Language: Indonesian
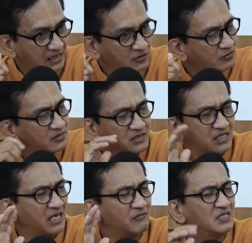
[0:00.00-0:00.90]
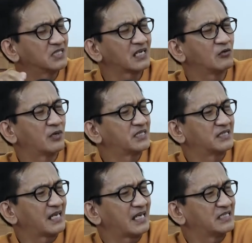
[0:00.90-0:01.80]
itu tidak bisa keluar
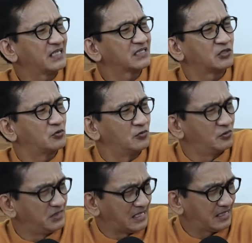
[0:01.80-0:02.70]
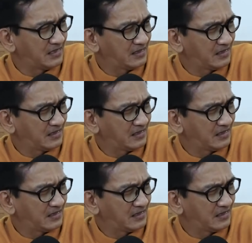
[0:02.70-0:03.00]
cinta kasih yang sesungguhnya.